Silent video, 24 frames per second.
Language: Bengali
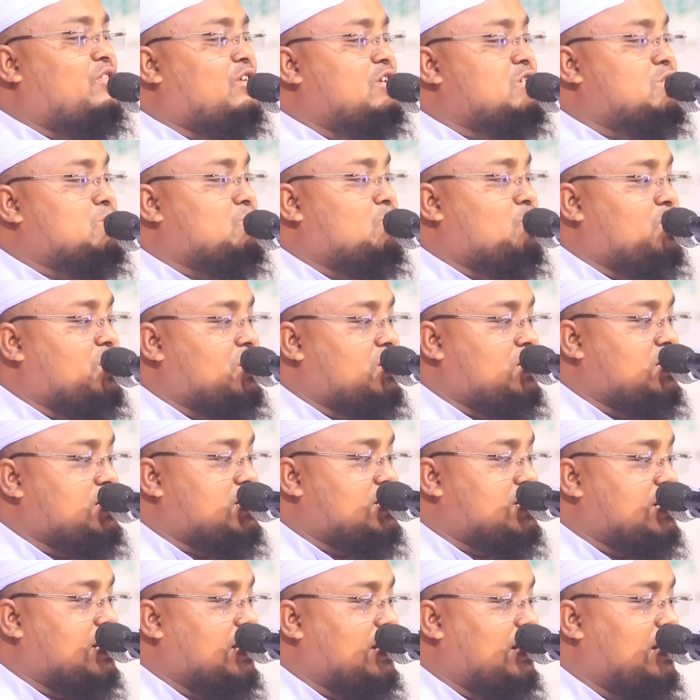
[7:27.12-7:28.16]
ফেসবুকে
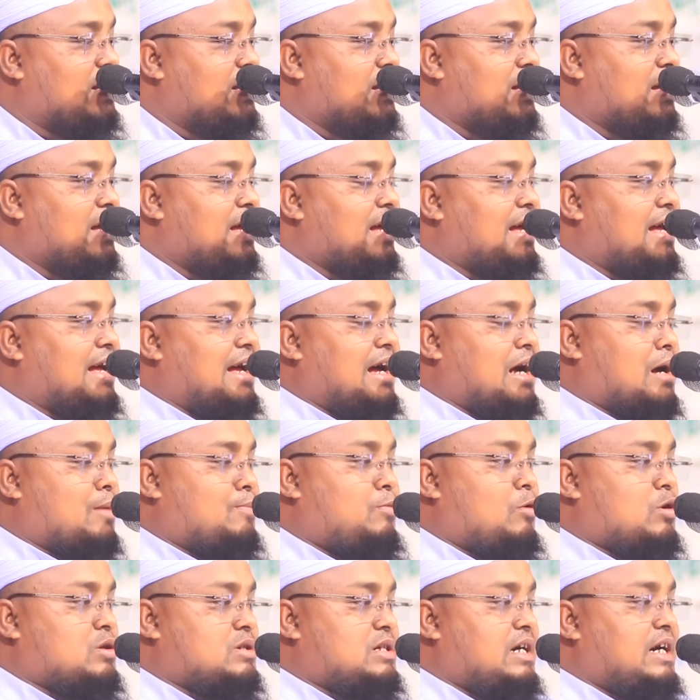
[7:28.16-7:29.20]
দিছে এক
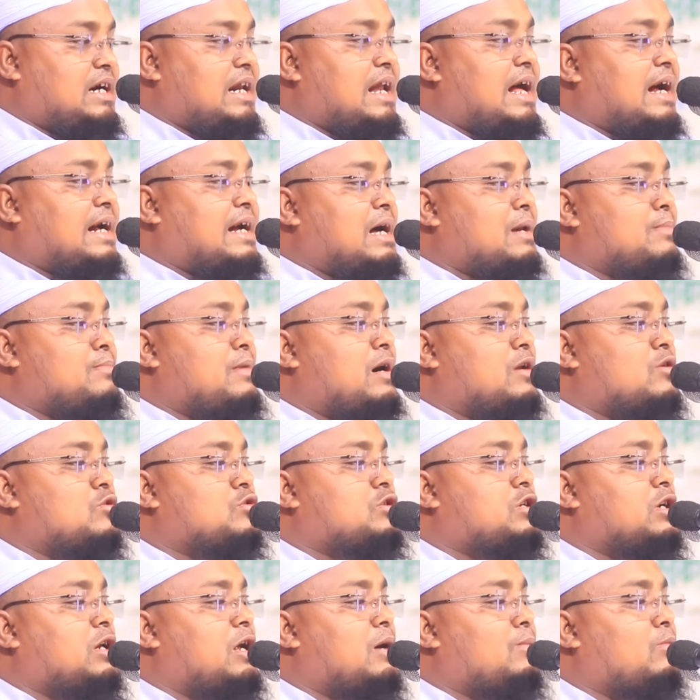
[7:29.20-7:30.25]
পর্যায়ে এলাকার
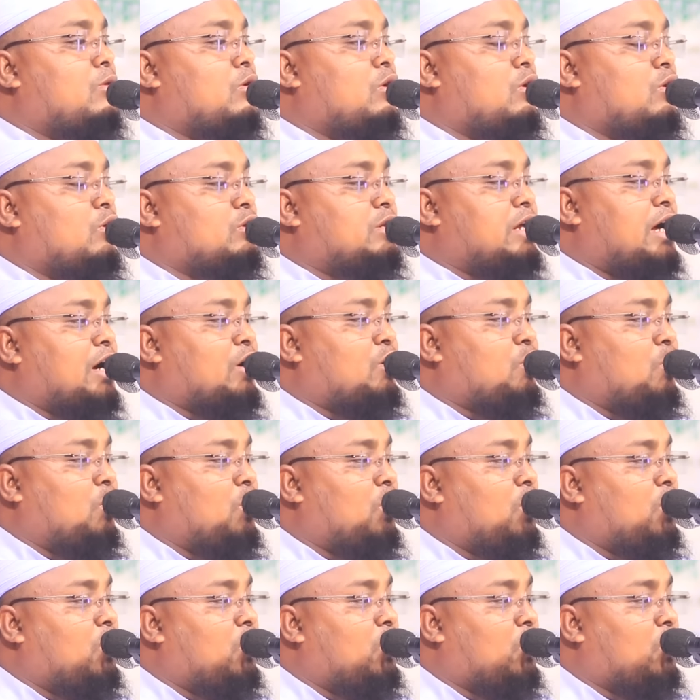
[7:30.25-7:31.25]
মানুষেরা বলল দেখো